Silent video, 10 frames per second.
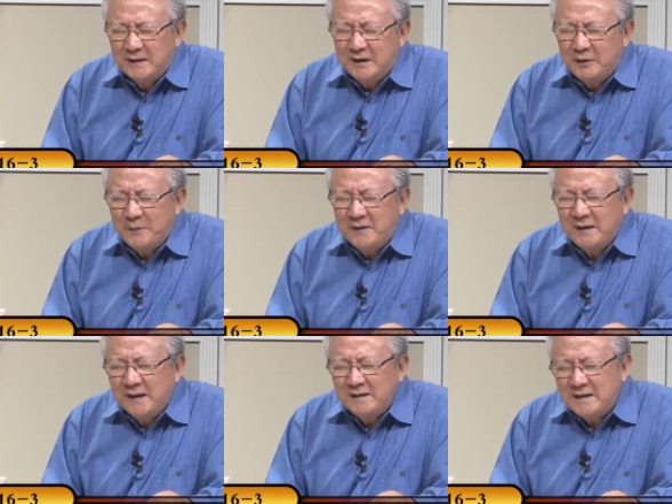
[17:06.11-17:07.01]
当我们
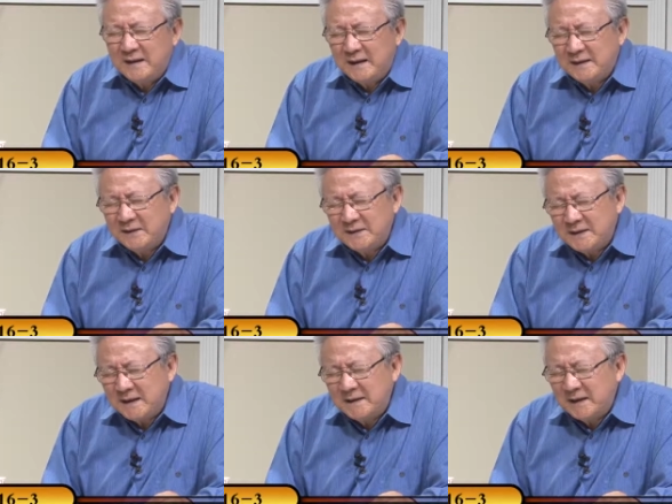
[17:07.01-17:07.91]
体验到一
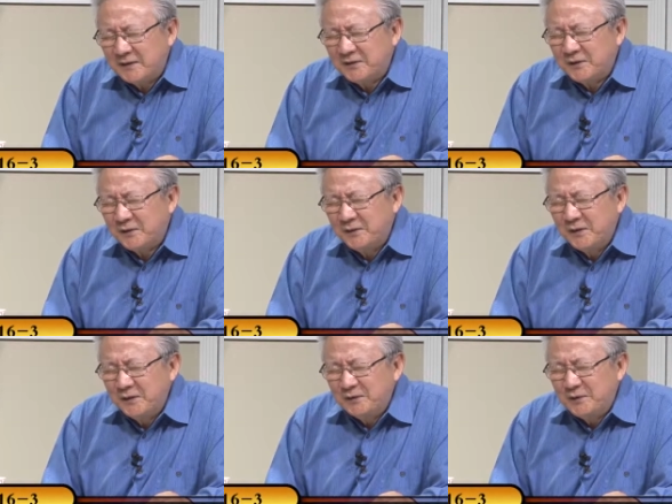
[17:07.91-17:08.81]
点点的时候，
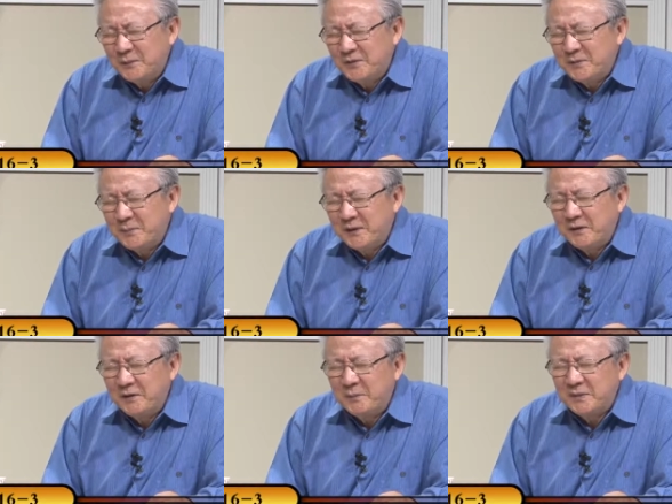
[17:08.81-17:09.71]
我们就不
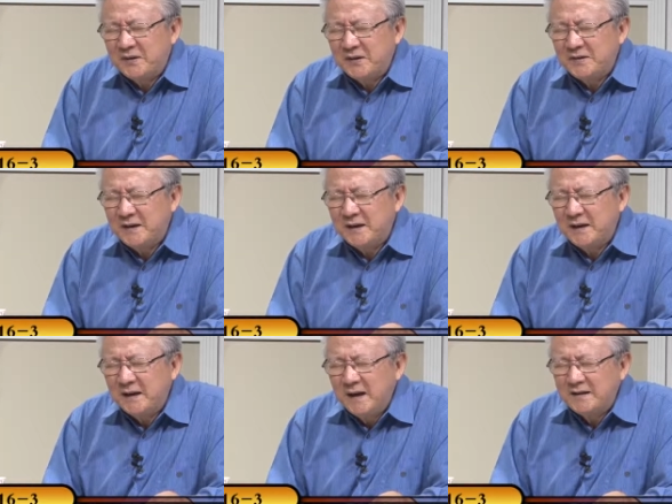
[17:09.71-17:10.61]
能够不称谢
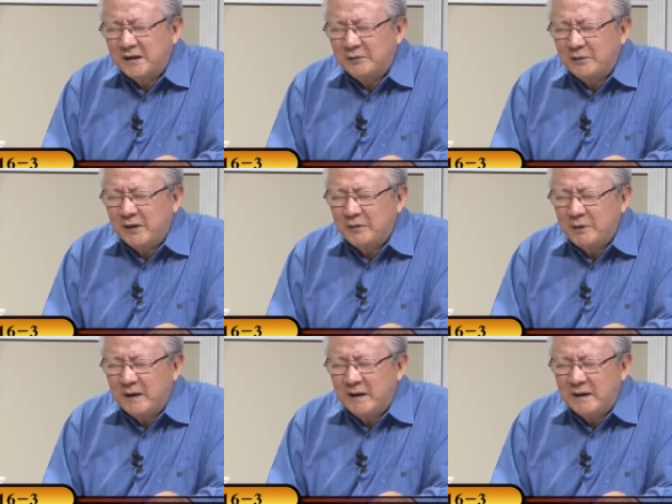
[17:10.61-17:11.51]
你，将荣耀
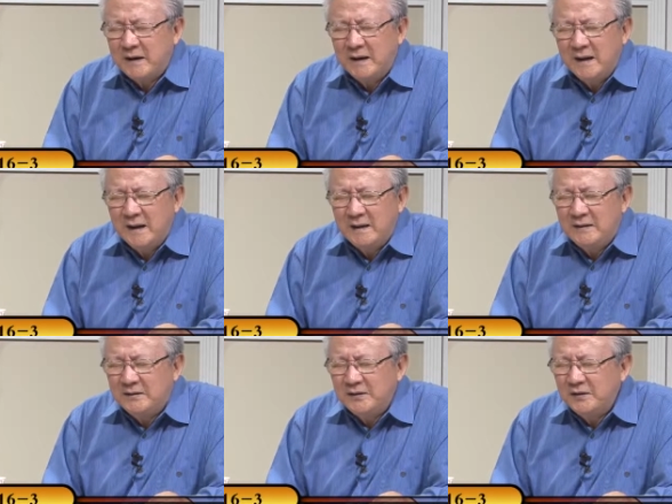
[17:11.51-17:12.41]
归给你。
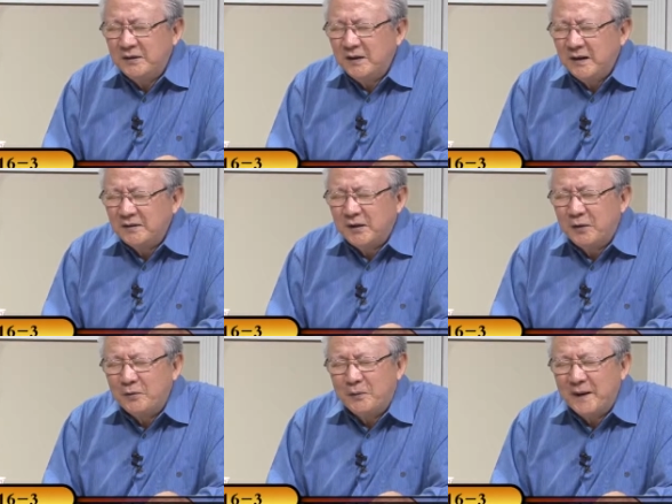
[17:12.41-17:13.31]
你真是超
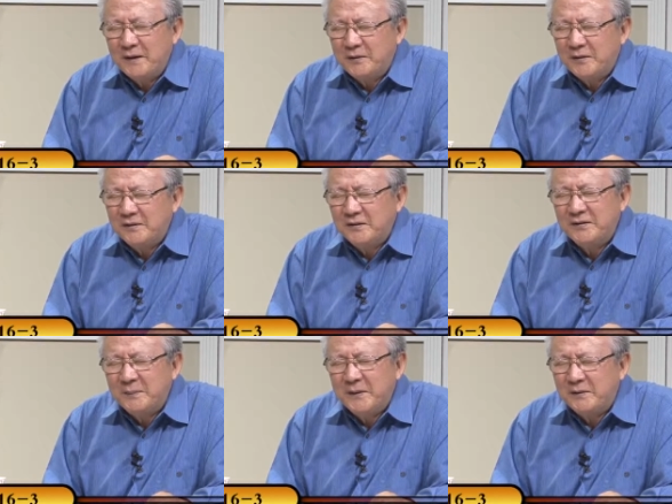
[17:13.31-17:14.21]
乎万有的，真
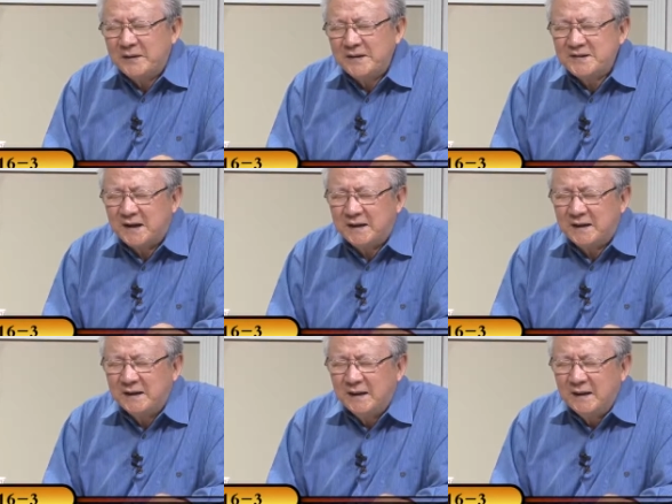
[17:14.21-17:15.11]
是没有人像
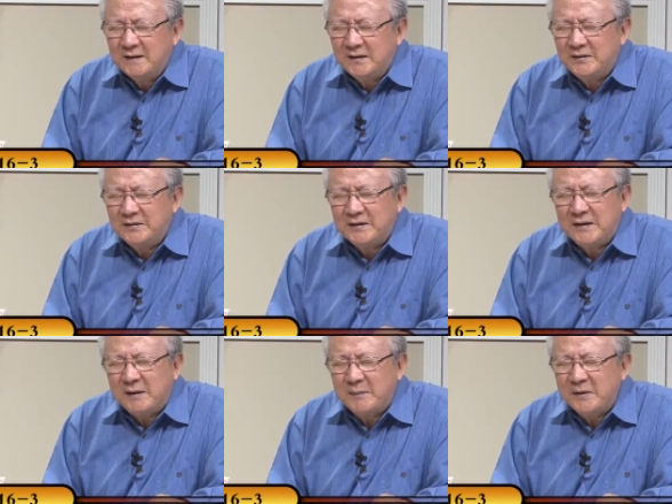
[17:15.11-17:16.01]
你，这世界
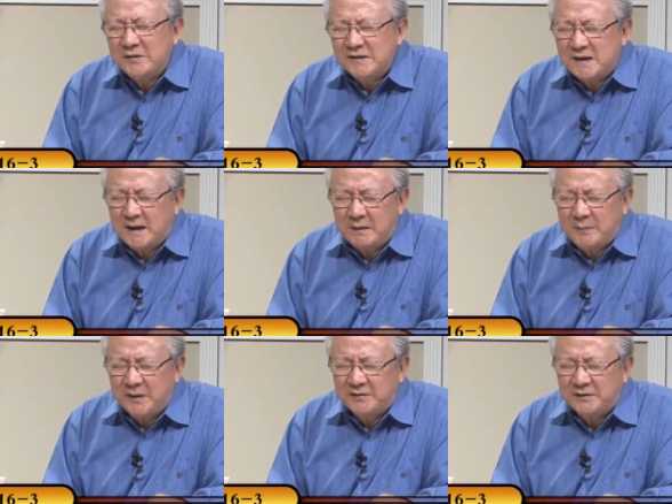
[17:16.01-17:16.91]
上没有其他的
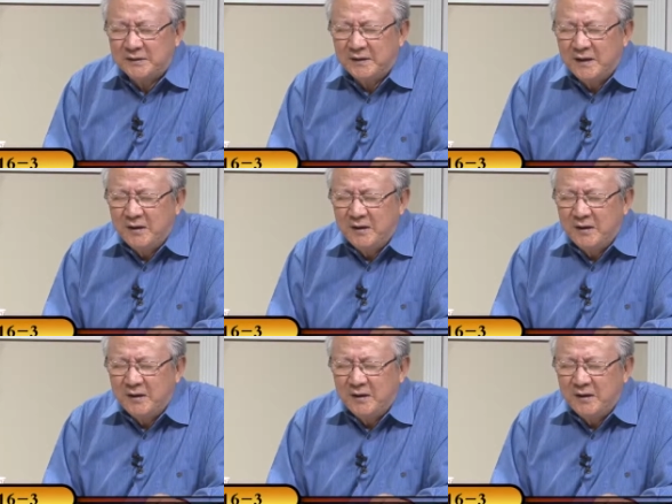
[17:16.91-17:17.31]
别神。